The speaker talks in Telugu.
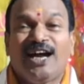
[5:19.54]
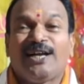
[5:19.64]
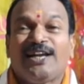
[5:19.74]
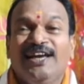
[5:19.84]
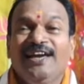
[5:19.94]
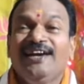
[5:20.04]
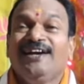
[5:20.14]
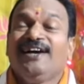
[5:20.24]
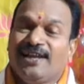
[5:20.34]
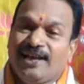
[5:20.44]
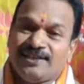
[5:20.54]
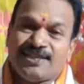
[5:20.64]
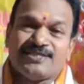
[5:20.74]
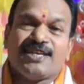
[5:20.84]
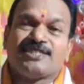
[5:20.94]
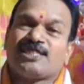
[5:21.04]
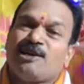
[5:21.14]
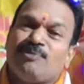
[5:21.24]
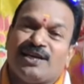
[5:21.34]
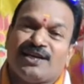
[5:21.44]
అంటే లలితా
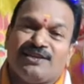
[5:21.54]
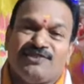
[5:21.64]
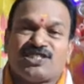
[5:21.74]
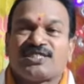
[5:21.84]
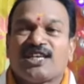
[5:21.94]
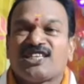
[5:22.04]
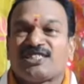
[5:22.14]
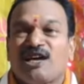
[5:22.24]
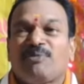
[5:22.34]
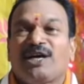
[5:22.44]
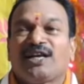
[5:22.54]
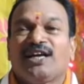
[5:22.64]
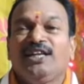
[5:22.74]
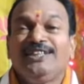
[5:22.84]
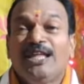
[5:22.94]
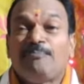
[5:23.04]
సహస్రనామాలు కానీ విష్ణు సహస్రనామాలు కానీ